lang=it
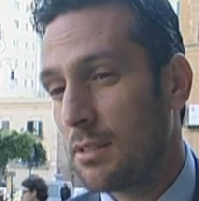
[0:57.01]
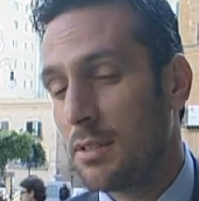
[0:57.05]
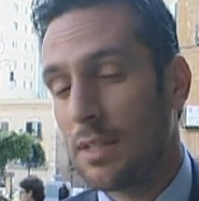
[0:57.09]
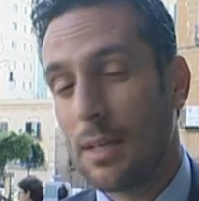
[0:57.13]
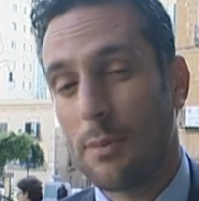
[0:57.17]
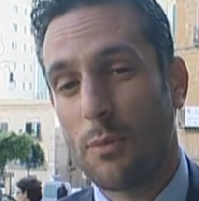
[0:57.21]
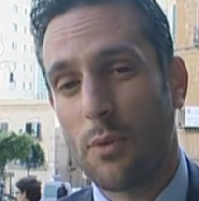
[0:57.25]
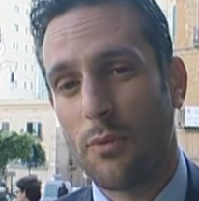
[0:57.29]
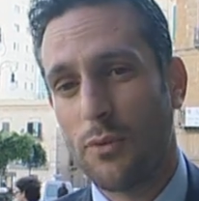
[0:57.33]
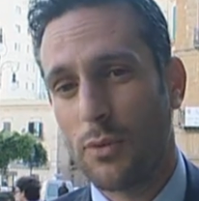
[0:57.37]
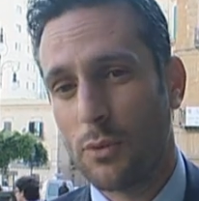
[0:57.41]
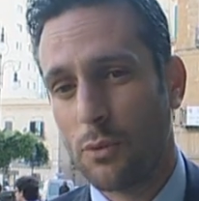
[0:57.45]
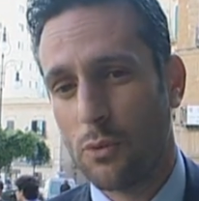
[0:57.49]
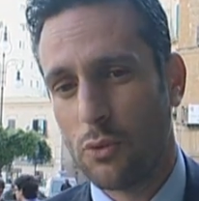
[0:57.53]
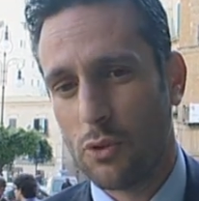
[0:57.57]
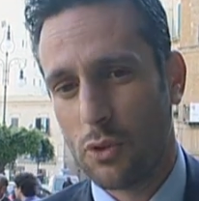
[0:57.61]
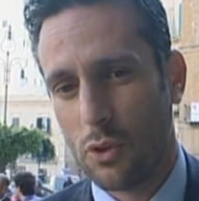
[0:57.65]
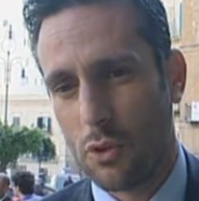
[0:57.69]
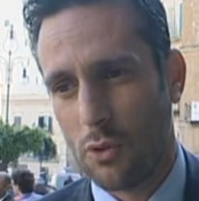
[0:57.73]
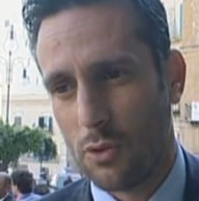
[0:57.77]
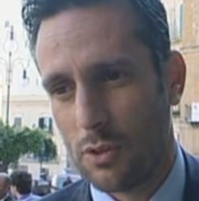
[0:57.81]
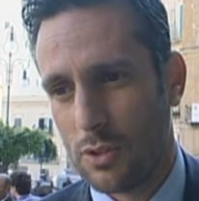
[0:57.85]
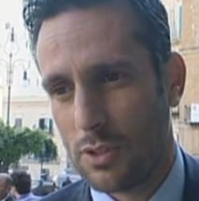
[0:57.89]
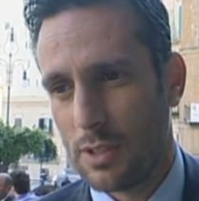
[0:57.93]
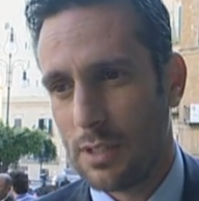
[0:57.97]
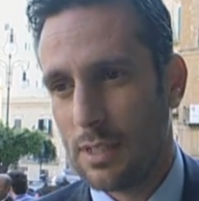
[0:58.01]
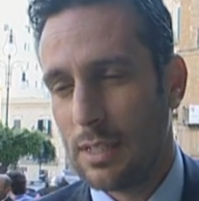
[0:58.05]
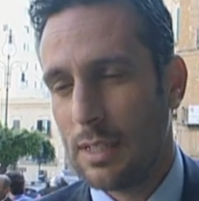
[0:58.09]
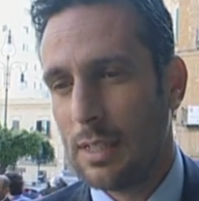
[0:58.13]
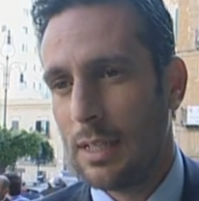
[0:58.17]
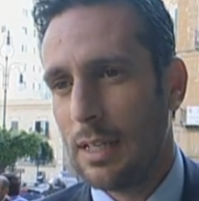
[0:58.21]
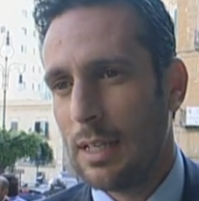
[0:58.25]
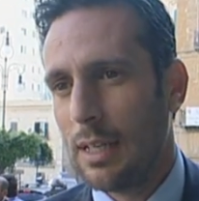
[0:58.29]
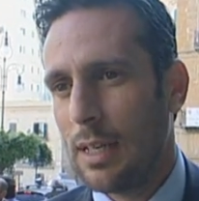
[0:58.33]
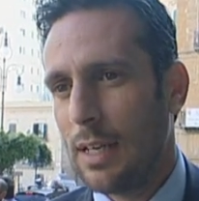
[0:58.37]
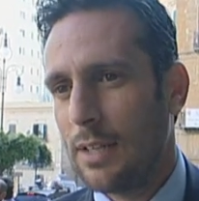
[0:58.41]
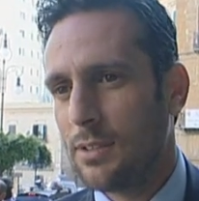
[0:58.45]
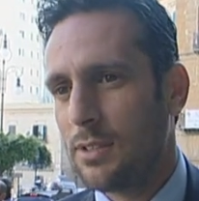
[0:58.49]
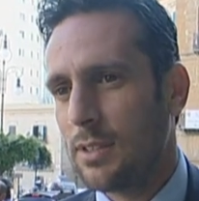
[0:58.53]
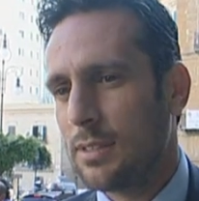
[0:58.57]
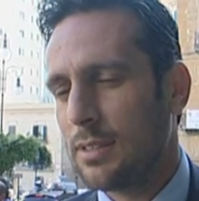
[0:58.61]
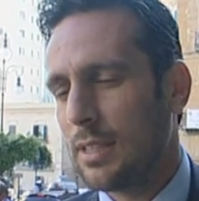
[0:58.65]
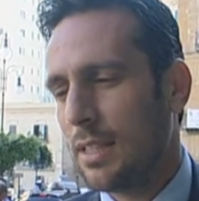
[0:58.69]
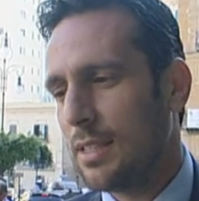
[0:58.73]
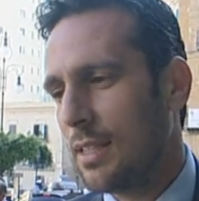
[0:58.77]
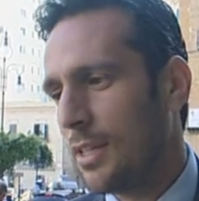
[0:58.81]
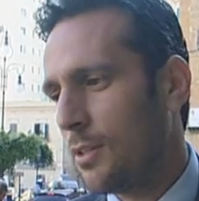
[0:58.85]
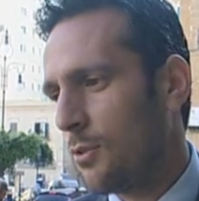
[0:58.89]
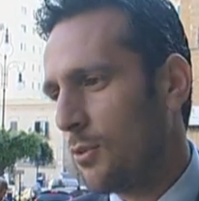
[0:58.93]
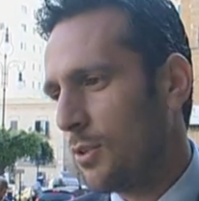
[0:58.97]
Siamo fiduciosi, la
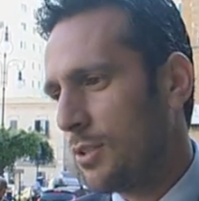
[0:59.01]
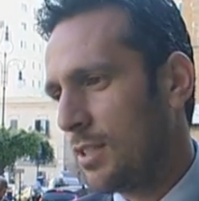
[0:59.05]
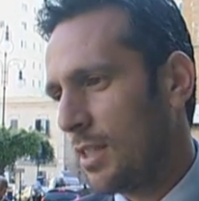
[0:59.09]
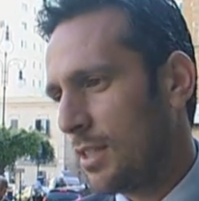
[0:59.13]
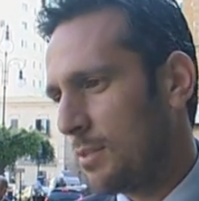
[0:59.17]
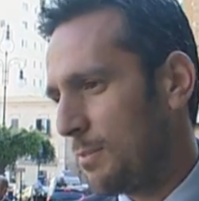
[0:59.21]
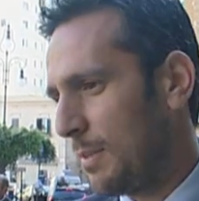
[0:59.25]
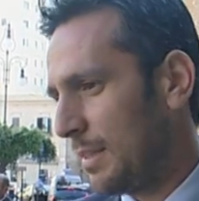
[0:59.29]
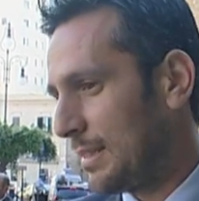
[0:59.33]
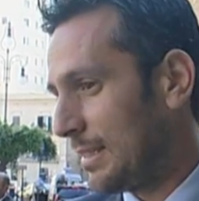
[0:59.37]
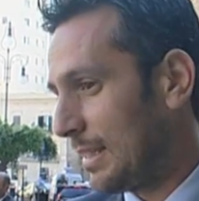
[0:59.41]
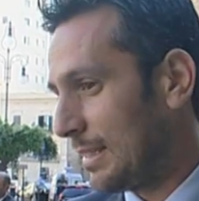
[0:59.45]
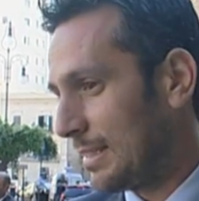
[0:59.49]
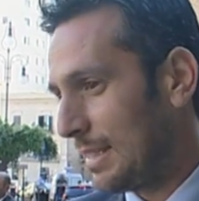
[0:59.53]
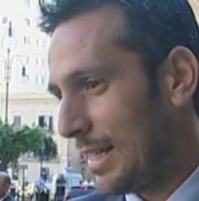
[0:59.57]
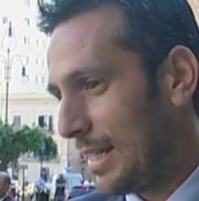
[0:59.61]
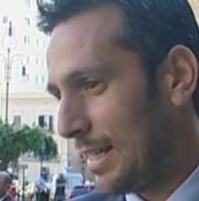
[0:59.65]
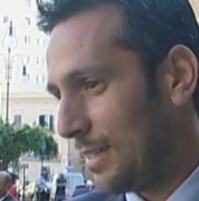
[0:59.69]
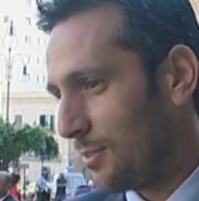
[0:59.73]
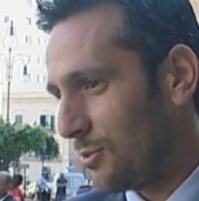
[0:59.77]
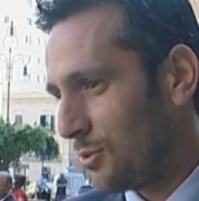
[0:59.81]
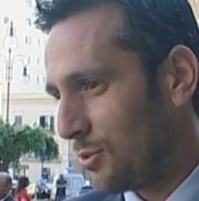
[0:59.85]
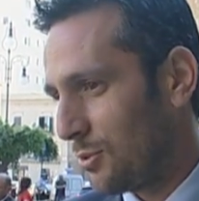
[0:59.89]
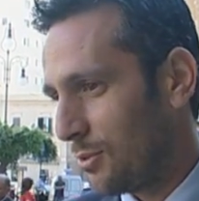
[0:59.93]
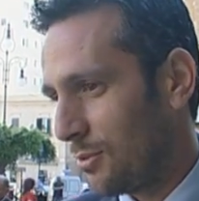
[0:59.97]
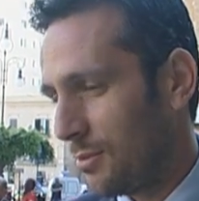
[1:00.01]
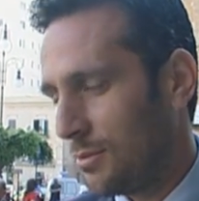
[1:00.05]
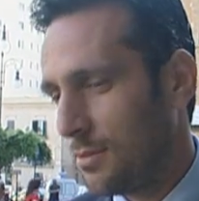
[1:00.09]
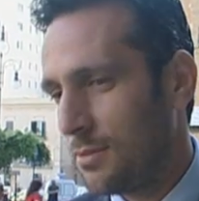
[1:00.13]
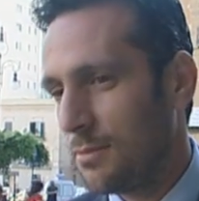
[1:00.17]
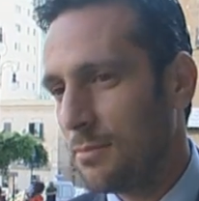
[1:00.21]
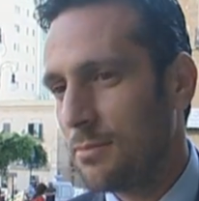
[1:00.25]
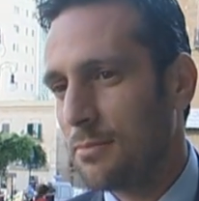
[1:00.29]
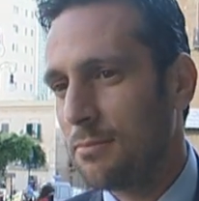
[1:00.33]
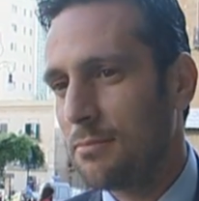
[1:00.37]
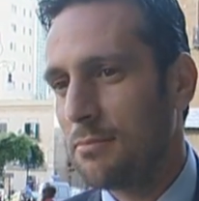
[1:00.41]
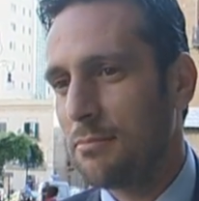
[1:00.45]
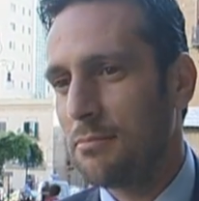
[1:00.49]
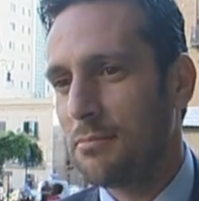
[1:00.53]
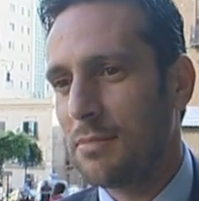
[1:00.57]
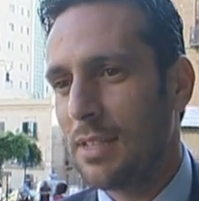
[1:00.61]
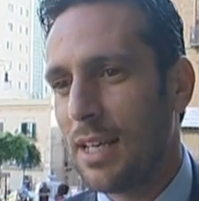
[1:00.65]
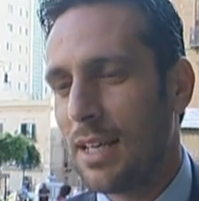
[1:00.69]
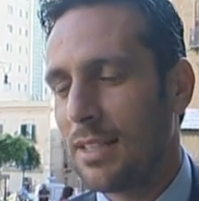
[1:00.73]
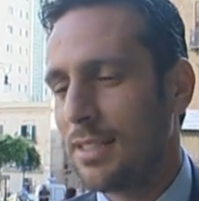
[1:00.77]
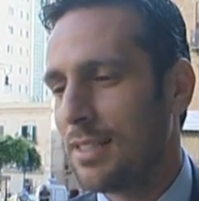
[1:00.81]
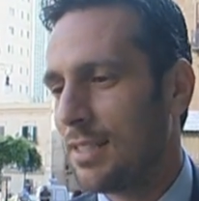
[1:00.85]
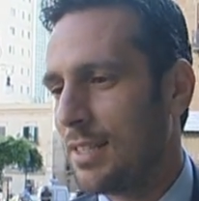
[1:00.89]
città da noi si aspetta tanto, mi ha